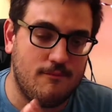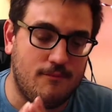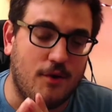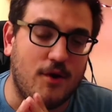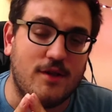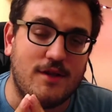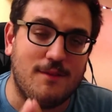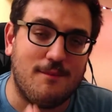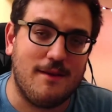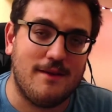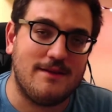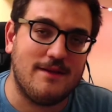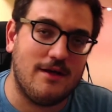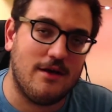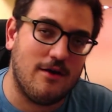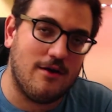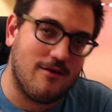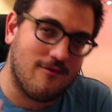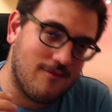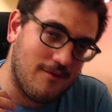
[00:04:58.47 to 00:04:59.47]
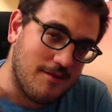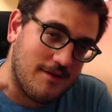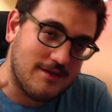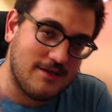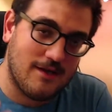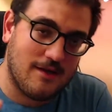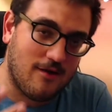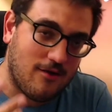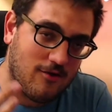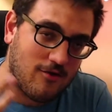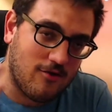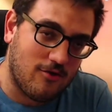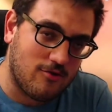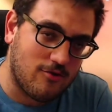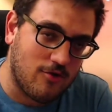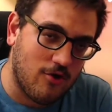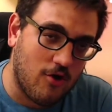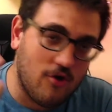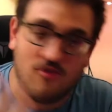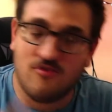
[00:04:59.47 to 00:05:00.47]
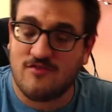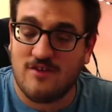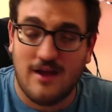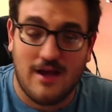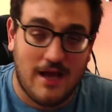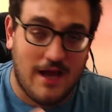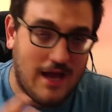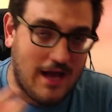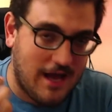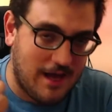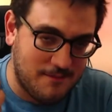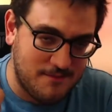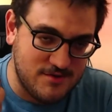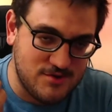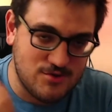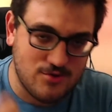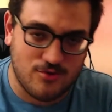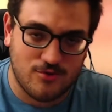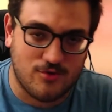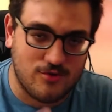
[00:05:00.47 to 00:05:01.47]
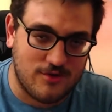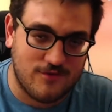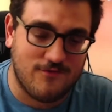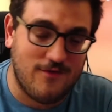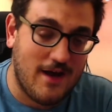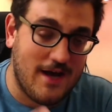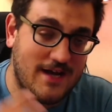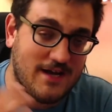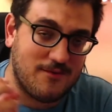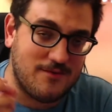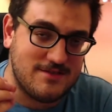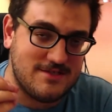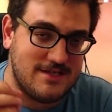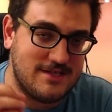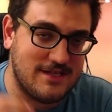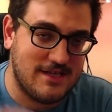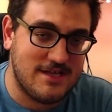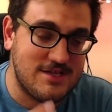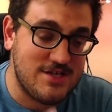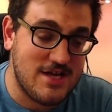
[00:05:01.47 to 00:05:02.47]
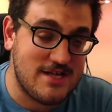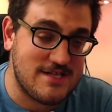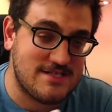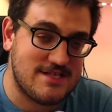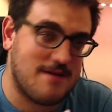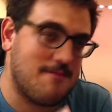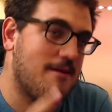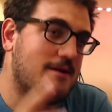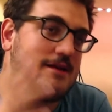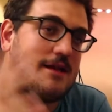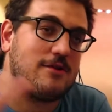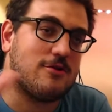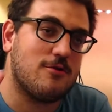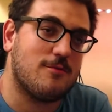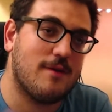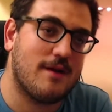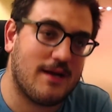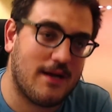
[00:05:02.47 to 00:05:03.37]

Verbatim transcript: poi dipende ovviamente da cosa ha bisogno di fare questa intelligenza, ma tanto per